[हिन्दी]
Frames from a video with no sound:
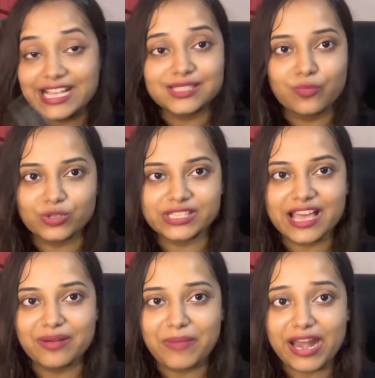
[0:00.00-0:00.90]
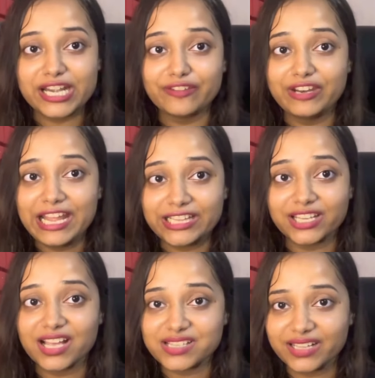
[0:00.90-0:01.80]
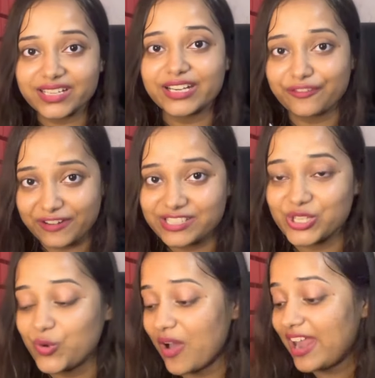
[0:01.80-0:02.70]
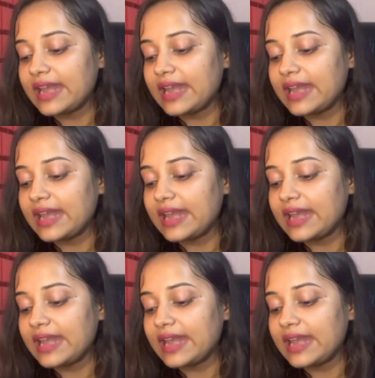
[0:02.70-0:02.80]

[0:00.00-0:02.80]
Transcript: इस बुक्स के कंपेरेटिवली इतना ज़्यादा डिफरेंस डिफरेंस क्यों है